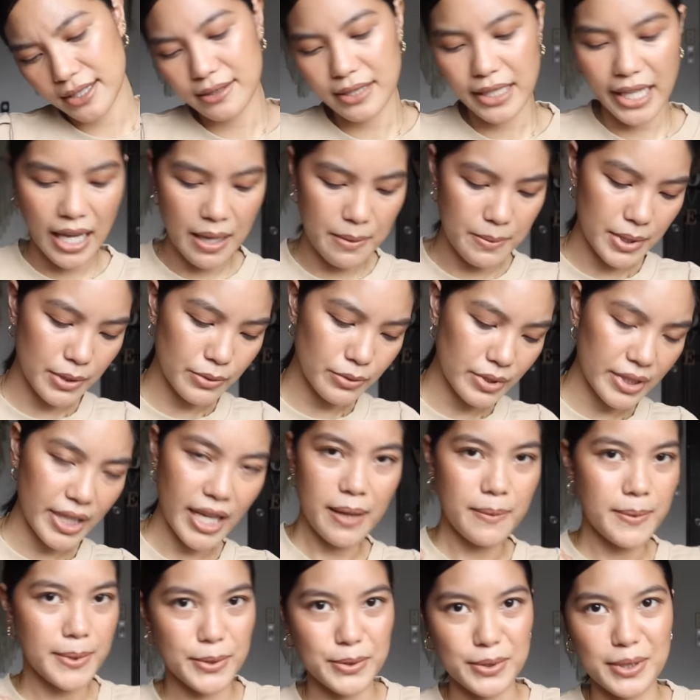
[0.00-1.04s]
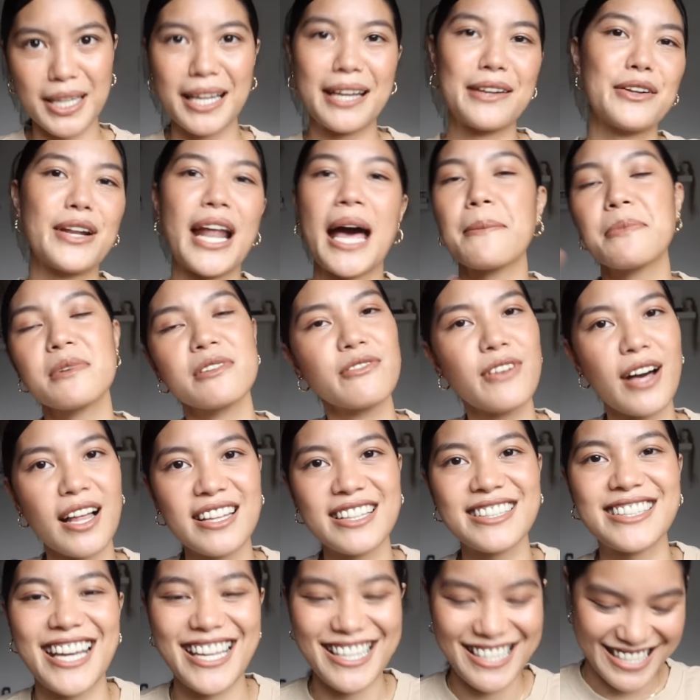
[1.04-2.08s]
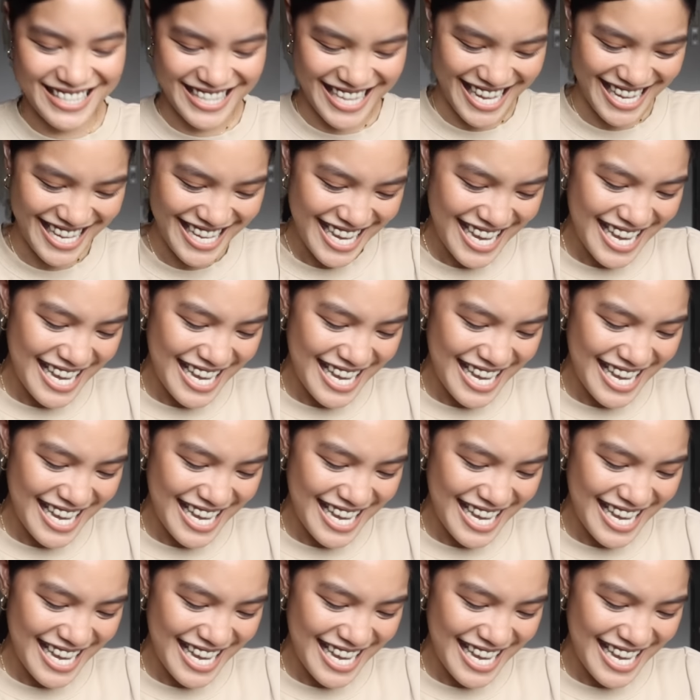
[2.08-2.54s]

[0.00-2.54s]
Kemerut, kemerut, ganun. Happy Valentine's Day.